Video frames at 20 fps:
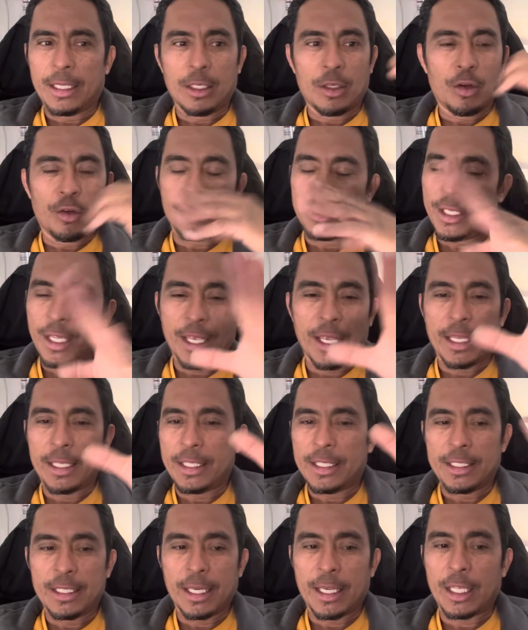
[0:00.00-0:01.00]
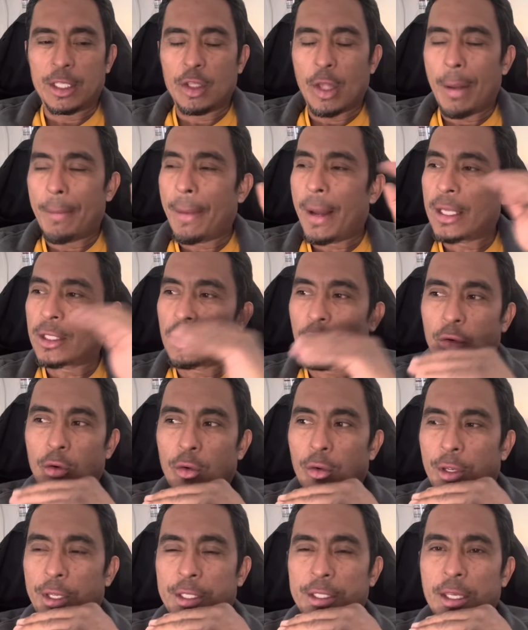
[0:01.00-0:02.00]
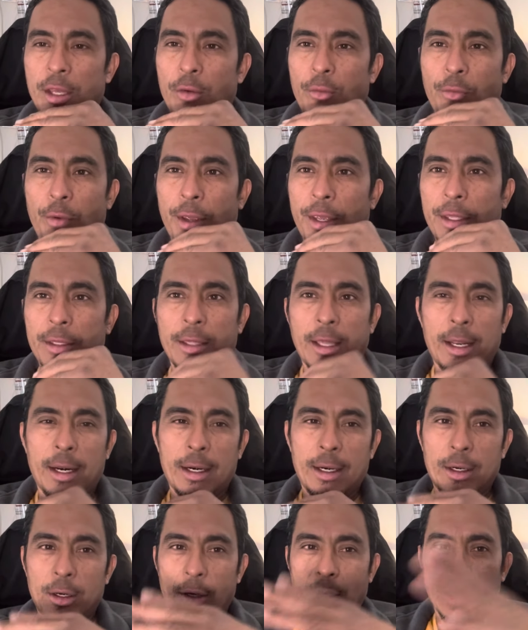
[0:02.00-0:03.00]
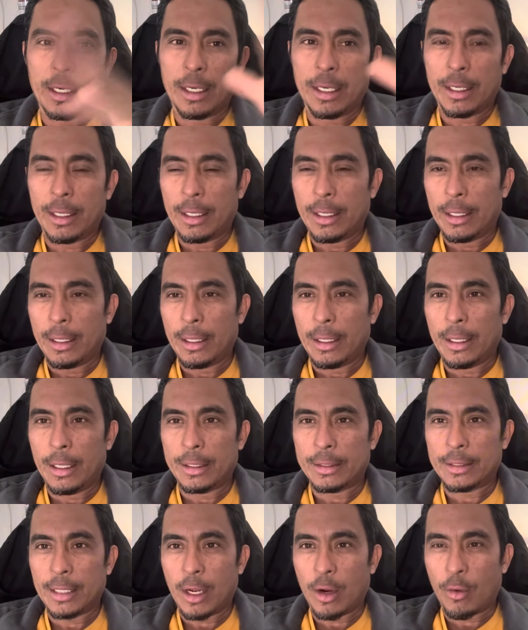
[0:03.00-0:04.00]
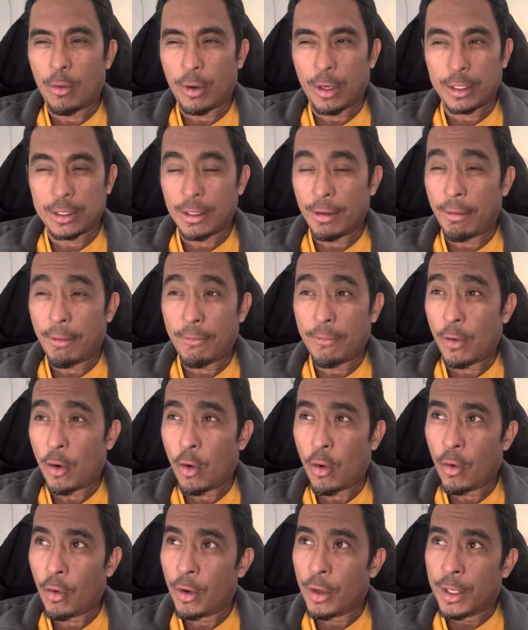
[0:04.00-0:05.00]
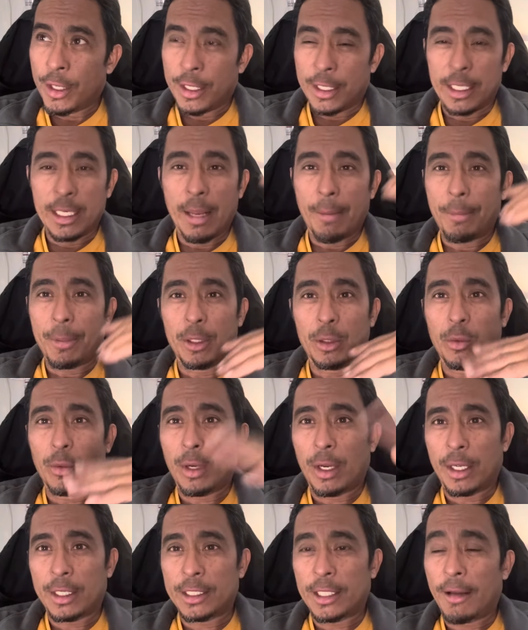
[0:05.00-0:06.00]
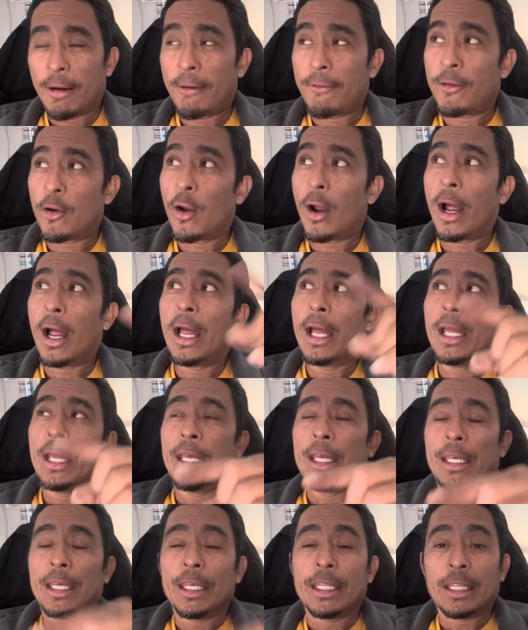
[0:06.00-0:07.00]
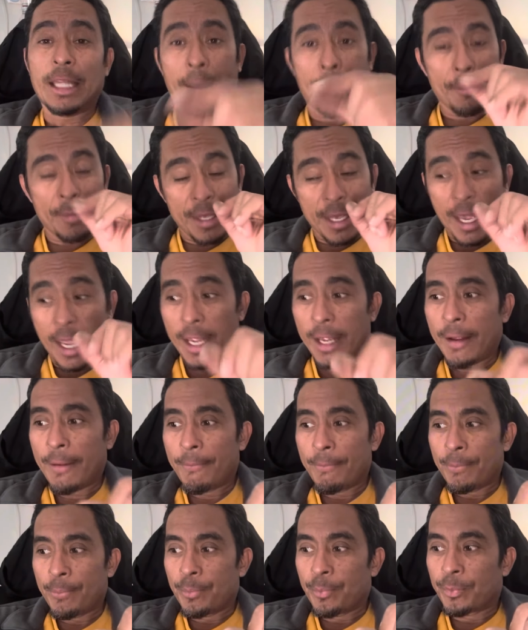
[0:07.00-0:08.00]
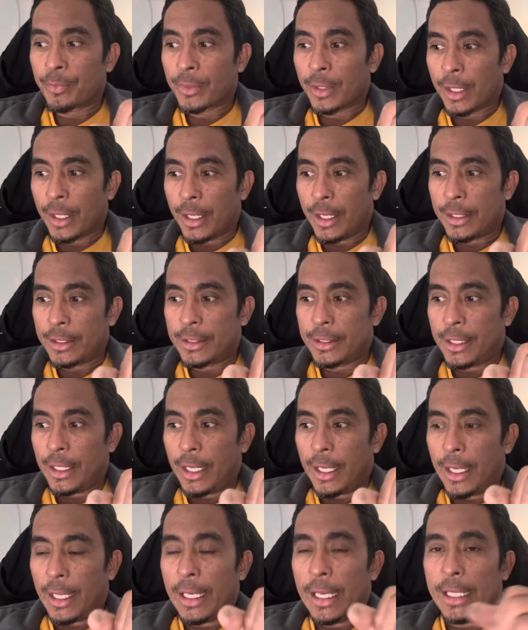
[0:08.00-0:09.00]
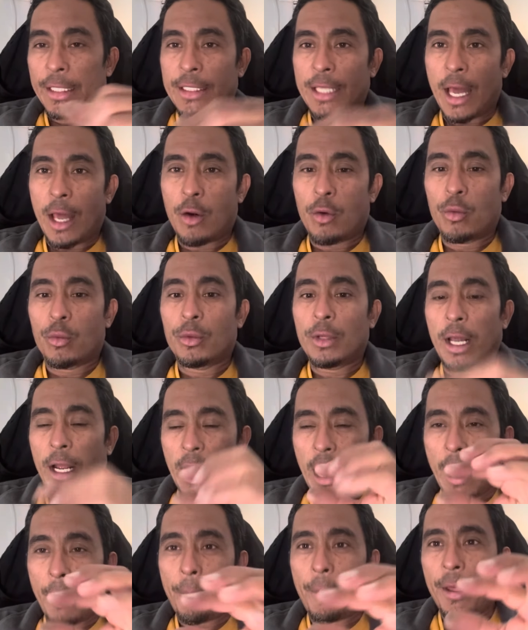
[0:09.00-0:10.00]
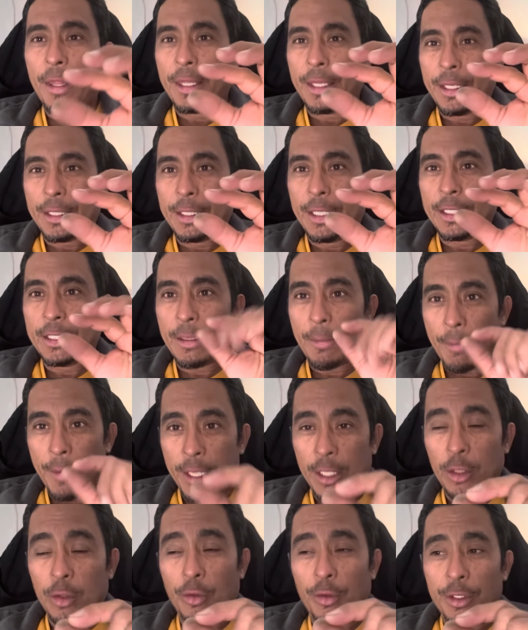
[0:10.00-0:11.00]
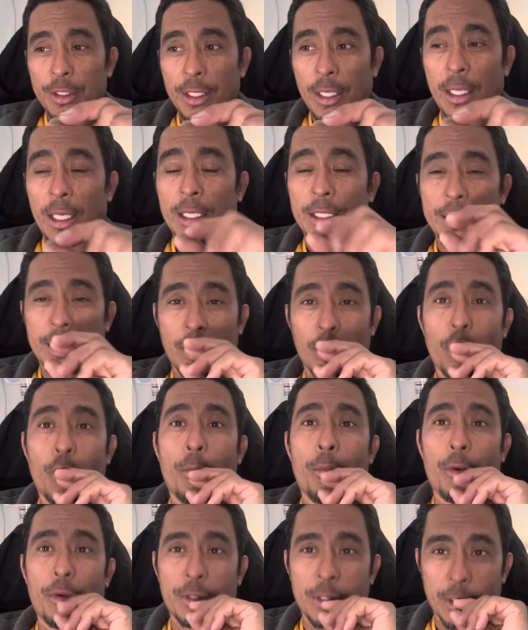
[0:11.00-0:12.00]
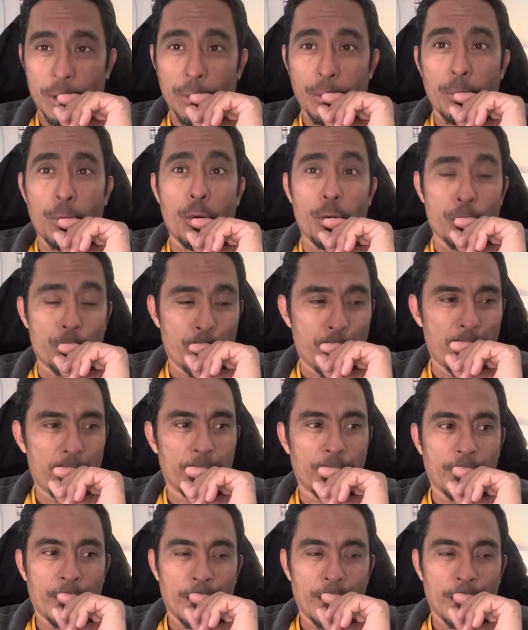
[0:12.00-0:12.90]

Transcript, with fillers: no sé, él dice que nada más solo lo que hicieron fue quitar el, estaco que estaba flojo y la pintura que estaba floja. Y también este, le echaron una capa de, cemento, dice que le hicieron un proceso muy bueno,